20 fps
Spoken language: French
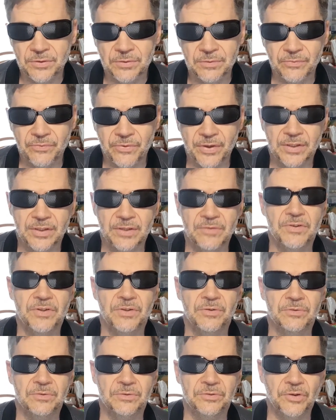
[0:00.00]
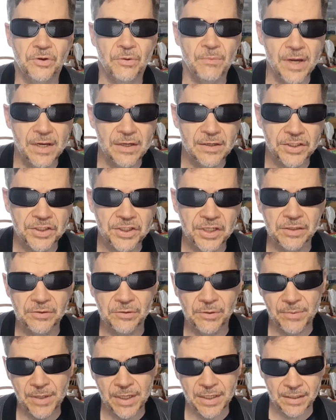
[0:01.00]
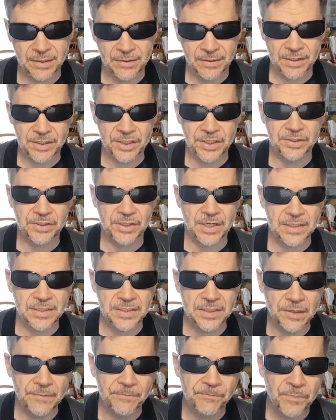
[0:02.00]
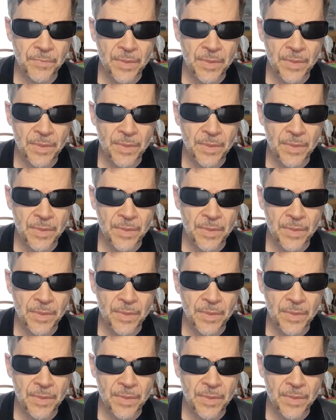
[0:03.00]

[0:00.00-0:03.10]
enfin télévision normale, les chaînes normales, chaînes classiques.